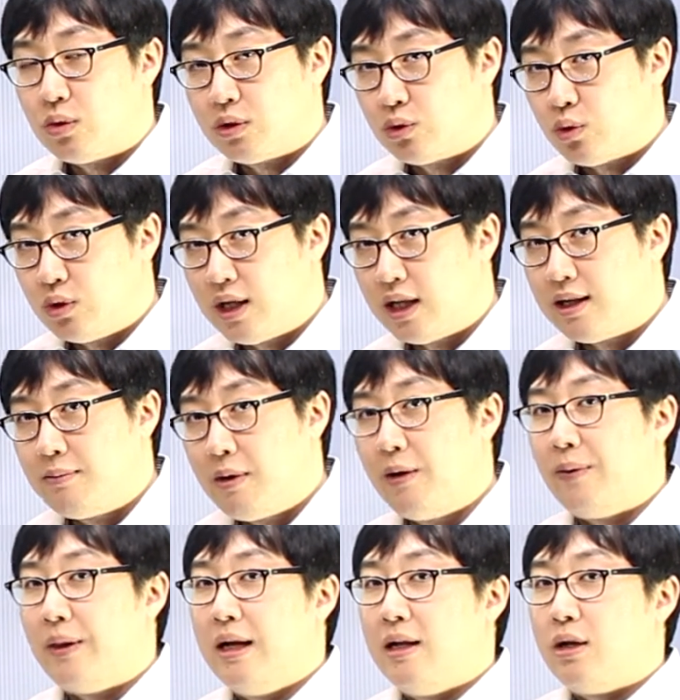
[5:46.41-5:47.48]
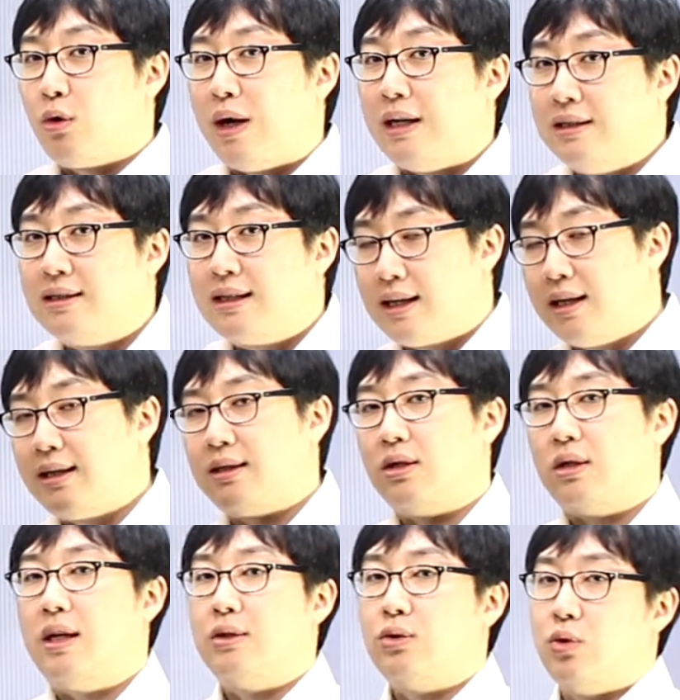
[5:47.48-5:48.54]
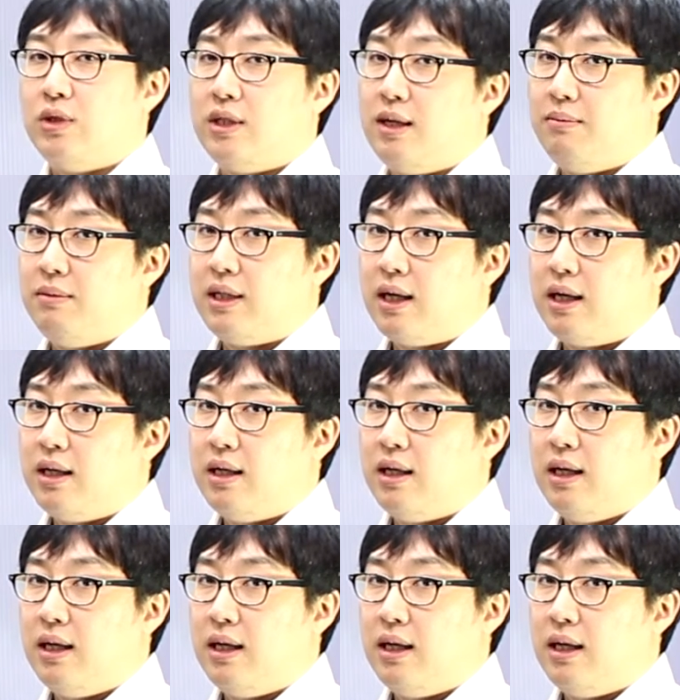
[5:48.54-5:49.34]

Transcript: 존재하냐면 관사가 그렇게 존재합니다.